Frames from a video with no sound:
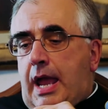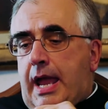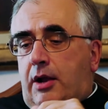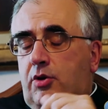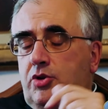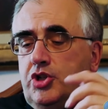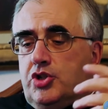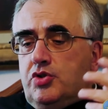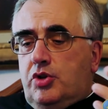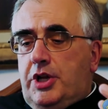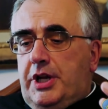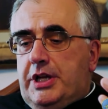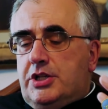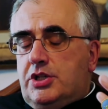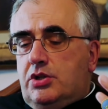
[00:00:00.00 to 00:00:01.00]
Ecco, Gesù
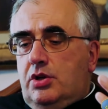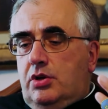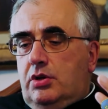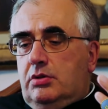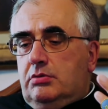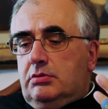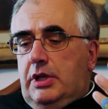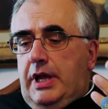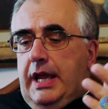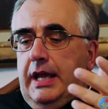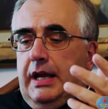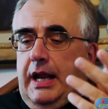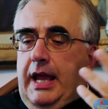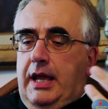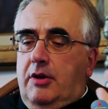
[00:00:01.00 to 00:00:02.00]
Cristo
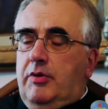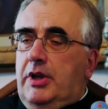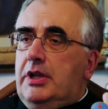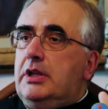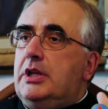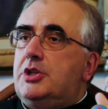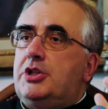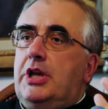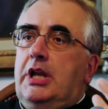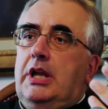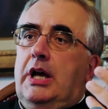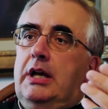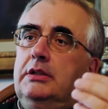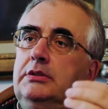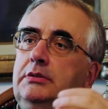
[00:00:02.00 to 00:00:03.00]
è re, quindi c'è
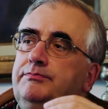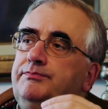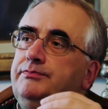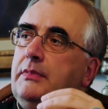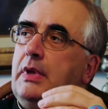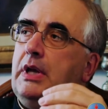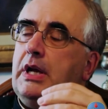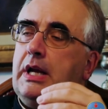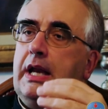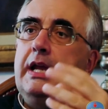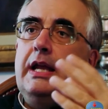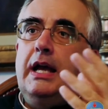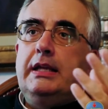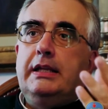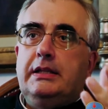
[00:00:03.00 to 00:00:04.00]
la
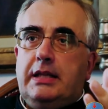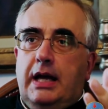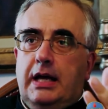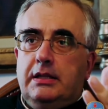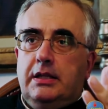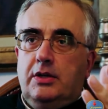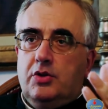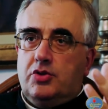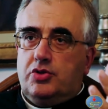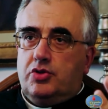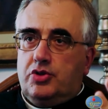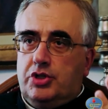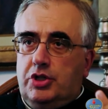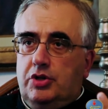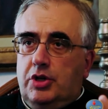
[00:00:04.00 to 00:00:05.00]
regalità di nostro
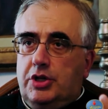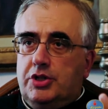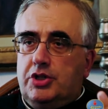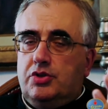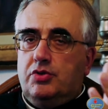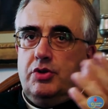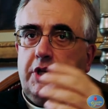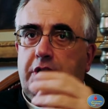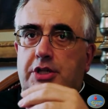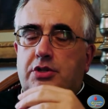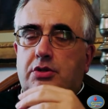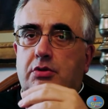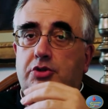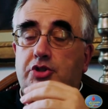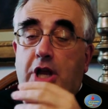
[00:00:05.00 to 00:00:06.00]
Signore Gesù
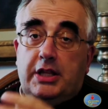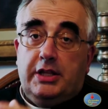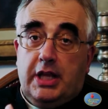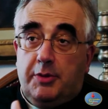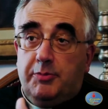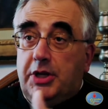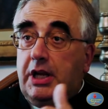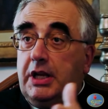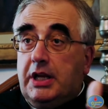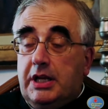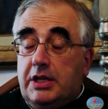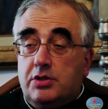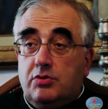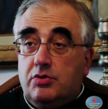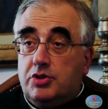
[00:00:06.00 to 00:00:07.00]
Cristo. Già il termine
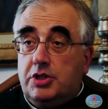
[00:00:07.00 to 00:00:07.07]
Cristo